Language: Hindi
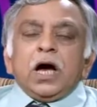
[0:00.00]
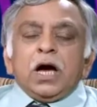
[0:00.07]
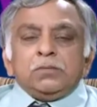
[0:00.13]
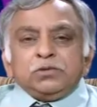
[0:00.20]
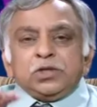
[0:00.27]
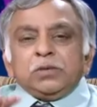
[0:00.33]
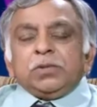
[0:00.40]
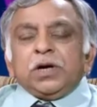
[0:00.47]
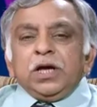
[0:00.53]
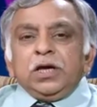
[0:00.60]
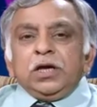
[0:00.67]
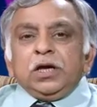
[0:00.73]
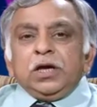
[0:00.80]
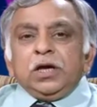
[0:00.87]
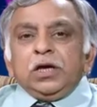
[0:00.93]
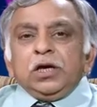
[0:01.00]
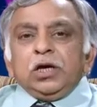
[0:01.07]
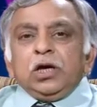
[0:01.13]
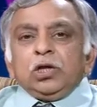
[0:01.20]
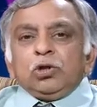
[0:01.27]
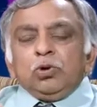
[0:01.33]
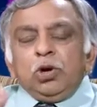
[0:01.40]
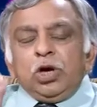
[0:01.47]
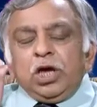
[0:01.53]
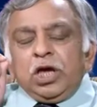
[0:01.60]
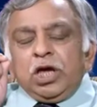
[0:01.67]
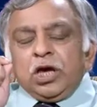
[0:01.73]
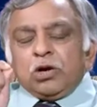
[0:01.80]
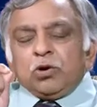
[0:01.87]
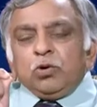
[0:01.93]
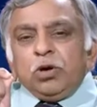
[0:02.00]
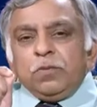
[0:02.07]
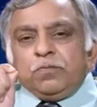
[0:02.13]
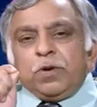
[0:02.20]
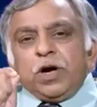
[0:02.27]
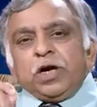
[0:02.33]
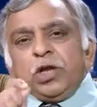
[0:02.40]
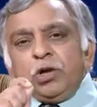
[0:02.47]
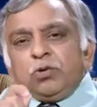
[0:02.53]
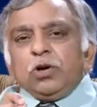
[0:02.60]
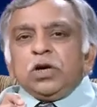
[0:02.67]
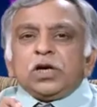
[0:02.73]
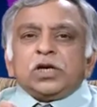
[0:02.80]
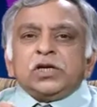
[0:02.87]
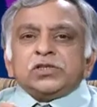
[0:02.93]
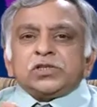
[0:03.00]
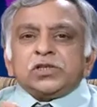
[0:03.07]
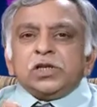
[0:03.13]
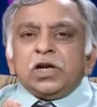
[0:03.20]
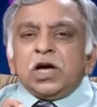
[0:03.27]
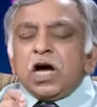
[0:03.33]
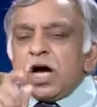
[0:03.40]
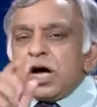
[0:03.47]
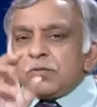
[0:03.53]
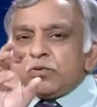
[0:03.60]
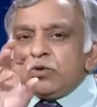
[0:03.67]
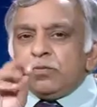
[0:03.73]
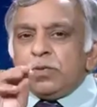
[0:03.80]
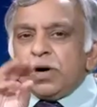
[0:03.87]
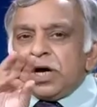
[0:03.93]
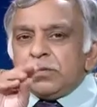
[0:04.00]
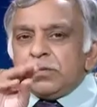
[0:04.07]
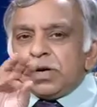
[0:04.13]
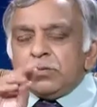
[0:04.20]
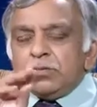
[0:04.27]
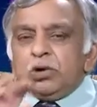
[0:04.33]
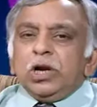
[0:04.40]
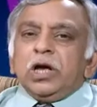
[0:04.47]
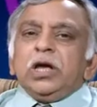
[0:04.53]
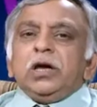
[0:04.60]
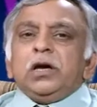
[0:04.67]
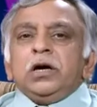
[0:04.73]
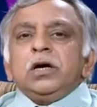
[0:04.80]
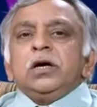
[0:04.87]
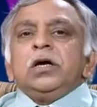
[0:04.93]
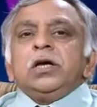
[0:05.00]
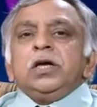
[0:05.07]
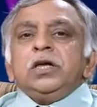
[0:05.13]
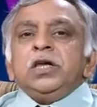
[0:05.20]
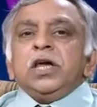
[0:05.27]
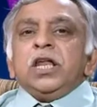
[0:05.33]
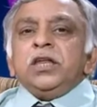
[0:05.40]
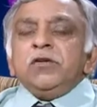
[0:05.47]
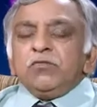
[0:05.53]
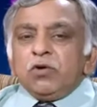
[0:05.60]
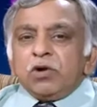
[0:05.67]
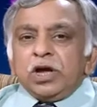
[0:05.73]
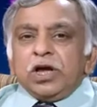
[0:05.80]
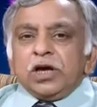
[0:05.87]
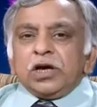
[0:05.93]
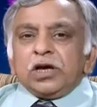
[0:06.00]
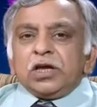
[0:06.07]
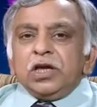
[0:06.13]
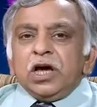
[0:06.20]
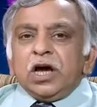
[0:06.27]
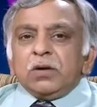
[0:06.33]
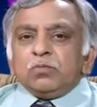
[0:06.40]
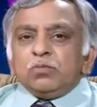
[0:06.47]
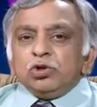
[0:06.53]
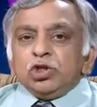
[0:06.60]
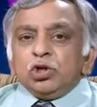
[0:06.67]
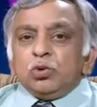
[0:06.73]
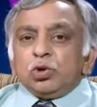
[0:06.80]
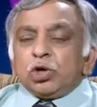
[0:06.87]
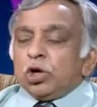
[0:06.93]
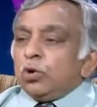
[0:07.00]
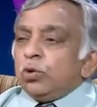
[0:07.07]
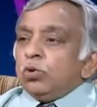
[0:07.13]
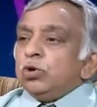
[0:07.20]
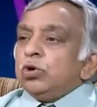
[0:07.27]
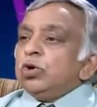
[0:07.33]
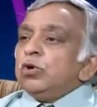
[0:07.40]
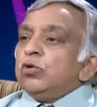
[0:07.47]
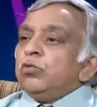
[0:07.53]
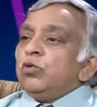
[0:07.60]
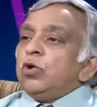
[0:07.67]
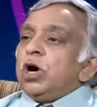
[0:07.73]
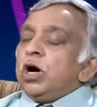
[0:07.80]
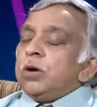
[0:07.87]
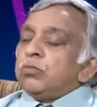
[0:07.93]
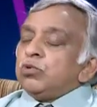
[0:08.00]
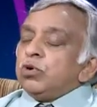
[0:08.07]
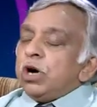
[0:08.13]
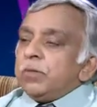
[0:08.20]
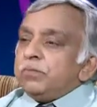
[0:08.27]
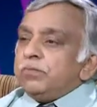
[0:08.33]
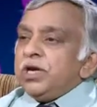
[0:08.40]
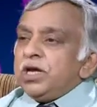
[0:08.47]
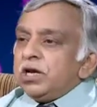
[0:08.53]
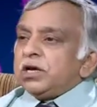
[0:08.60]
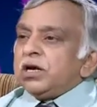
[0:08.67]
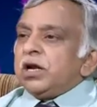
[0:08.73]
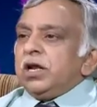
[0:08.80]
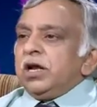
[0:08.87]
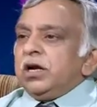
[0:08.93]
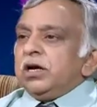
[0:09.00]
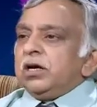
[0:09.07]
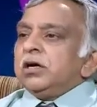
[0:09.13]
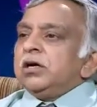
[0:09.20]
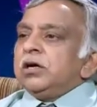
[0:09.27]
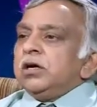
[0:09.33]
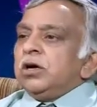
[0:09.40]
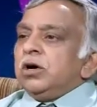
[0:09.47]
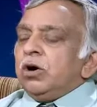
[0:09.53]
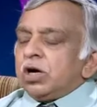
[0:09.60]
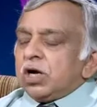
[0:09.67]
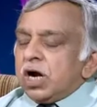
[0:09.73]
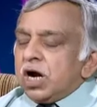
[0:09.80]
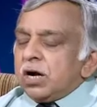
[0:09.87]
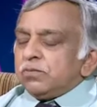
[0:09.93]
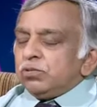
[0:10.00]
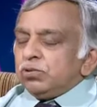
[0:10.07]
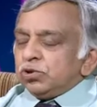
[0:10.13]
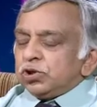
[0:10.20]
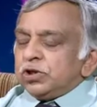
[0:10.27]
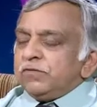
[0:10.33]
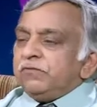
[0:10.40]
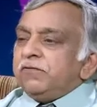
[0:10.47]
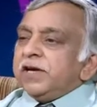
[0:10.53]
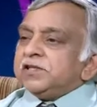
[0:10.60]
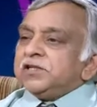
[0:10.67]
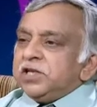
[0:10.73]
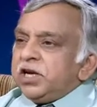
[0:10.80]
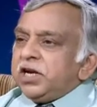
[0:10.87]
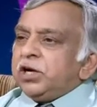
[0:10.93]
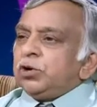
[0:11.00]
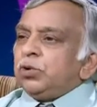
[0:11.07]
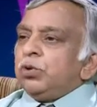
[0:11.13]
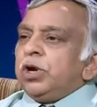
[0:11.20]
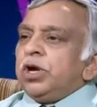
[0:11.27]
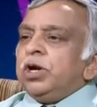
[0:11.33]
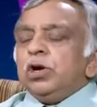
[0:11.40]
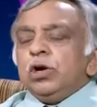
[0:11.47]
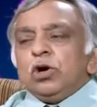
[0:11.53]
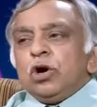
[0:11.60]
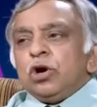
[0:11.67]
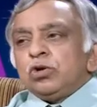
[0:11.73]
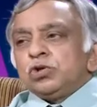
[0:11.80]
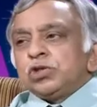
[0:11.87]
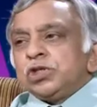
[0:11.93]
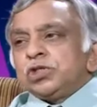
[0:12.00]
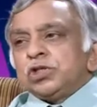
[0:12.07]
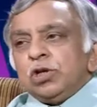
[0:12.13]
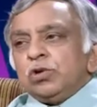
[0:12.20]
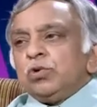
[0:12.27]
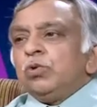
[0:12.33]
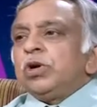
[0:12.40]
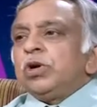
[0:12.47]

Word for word: आप जब आएंगे तो एक कोई पर्टिकुलर क्रिस्टल आपको बार बार बुलाएगा यानी वो कहेगा कि आप मुझे उठाओ वो आपको अपील करेगा और आप उससे फैसिनेट होंगे और उस क्रिस्टल को